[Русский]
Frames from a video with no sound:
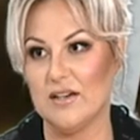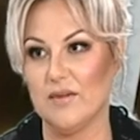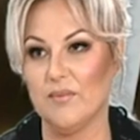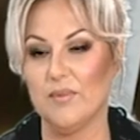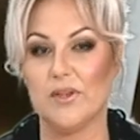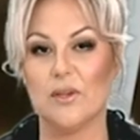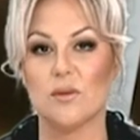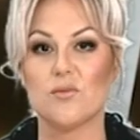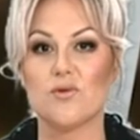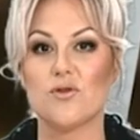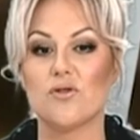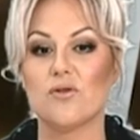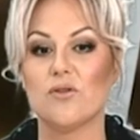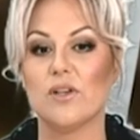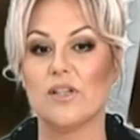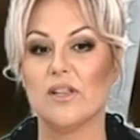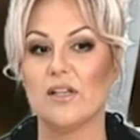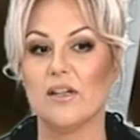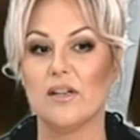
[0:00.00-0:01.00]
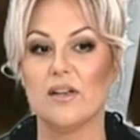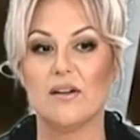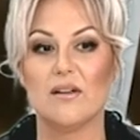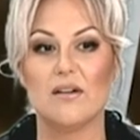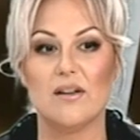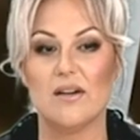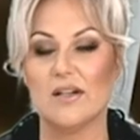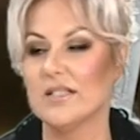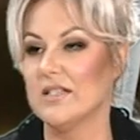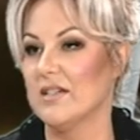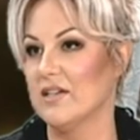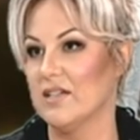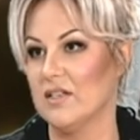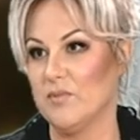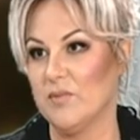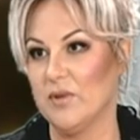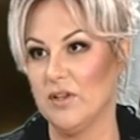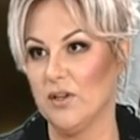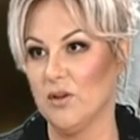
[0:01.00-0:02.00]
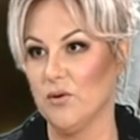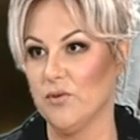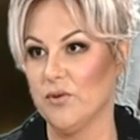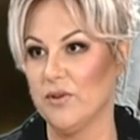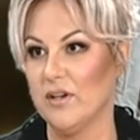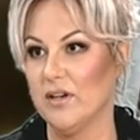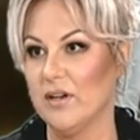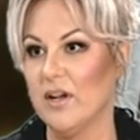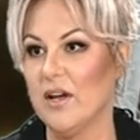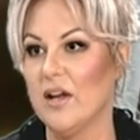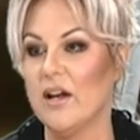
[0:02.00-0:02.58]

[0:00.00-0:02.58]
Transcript: потому что это азы косметологии.